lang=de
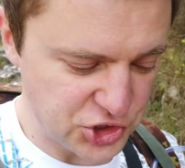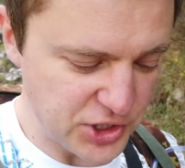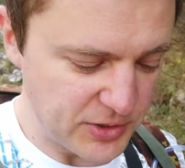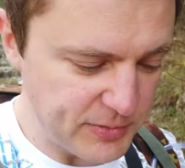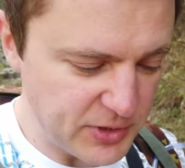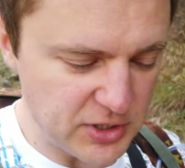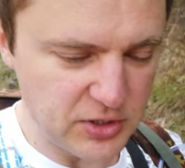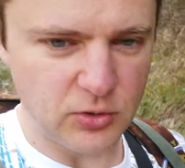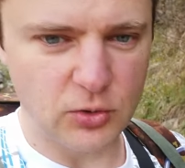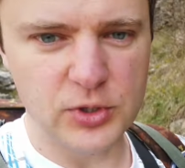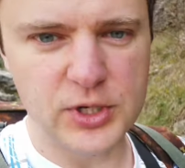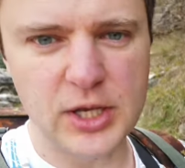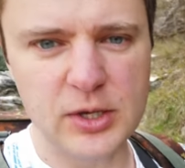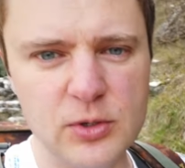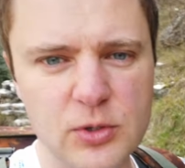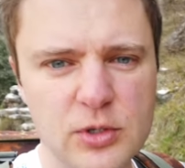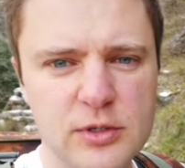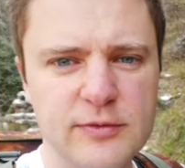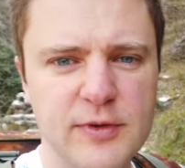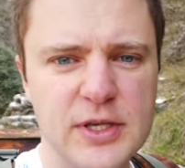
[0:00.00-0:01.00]
Schimmel
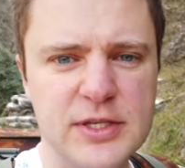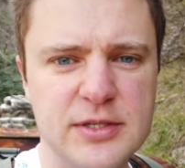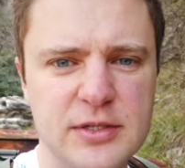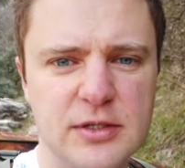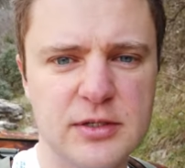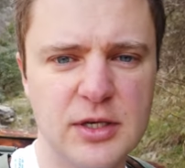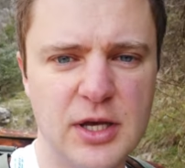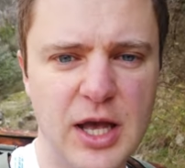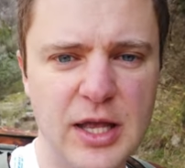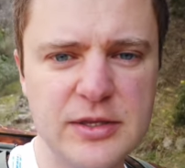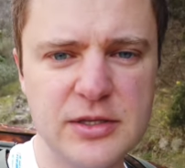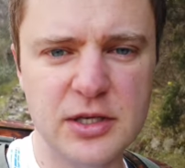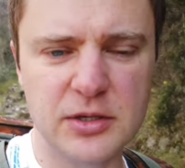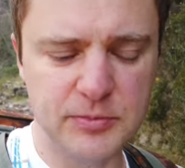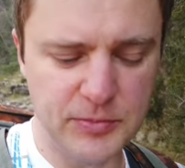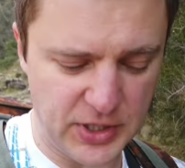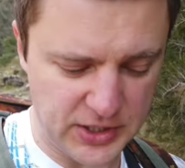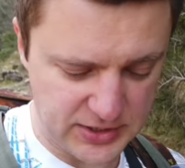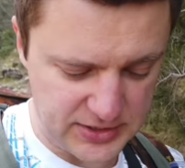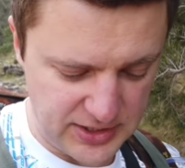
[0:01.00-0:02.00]
oder irgendwelche
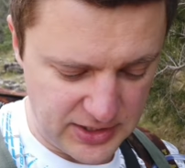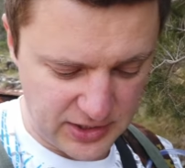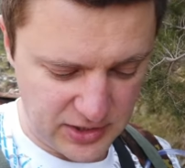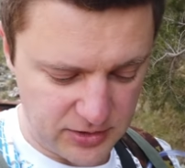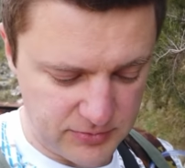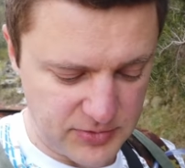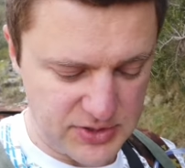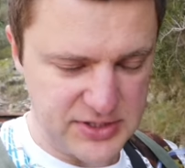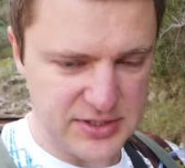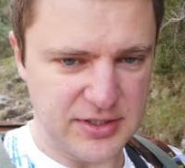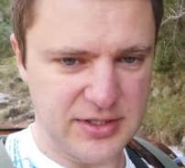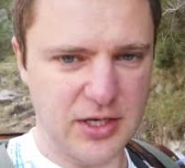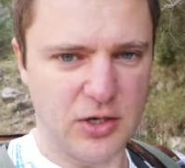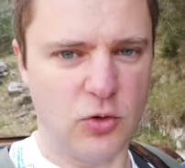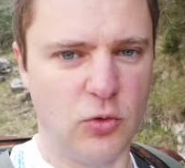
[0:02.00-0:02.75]
anderen Bakterien mit sich